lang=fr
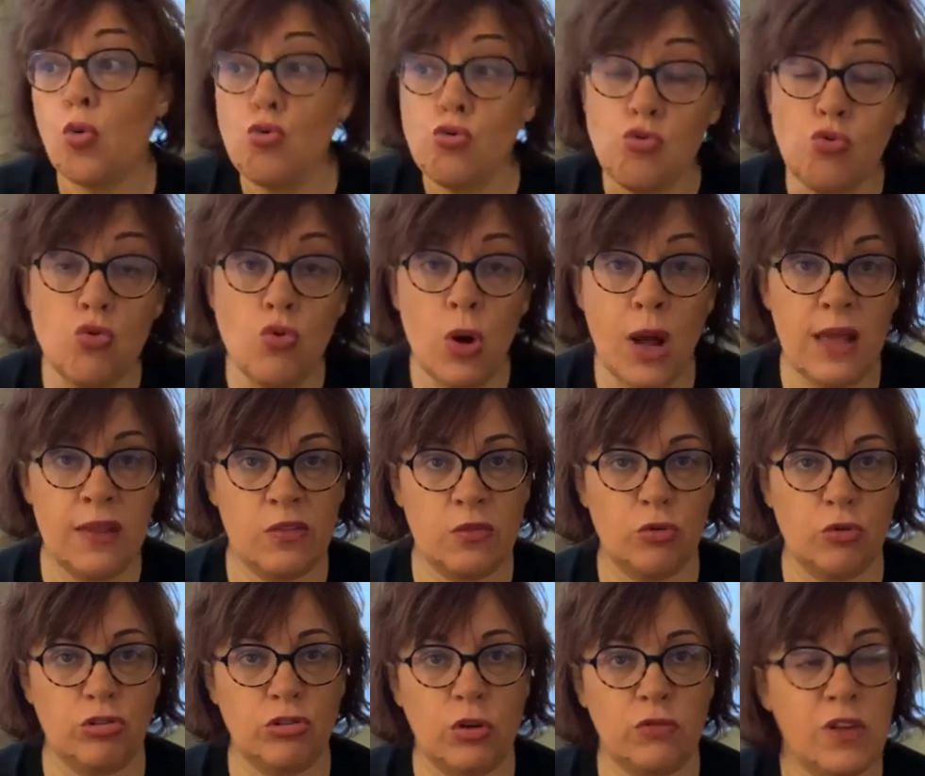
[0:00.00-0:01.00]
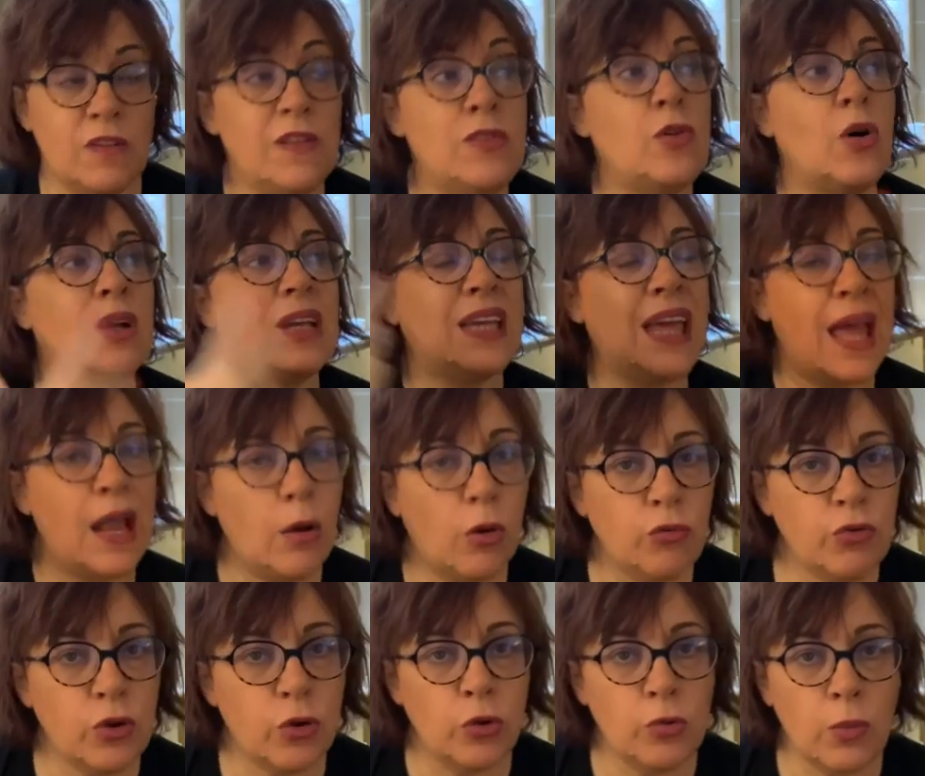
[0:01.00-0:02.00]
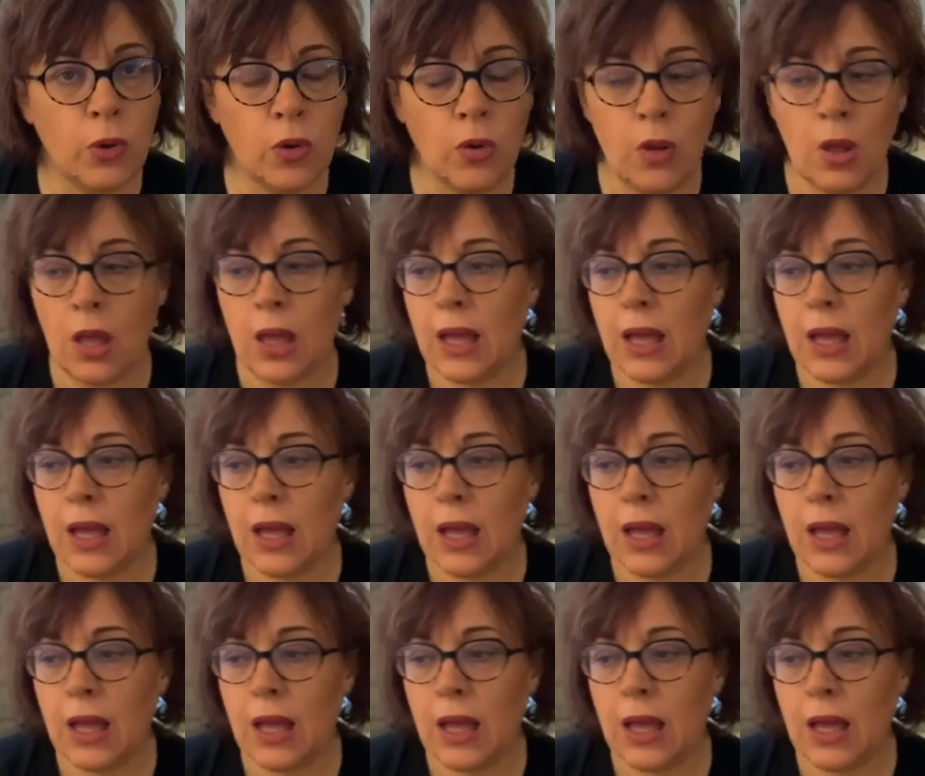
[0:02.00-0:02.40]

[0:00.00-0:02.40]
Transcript: où est-ce que j'ai envie de vivre, dans quel environnement,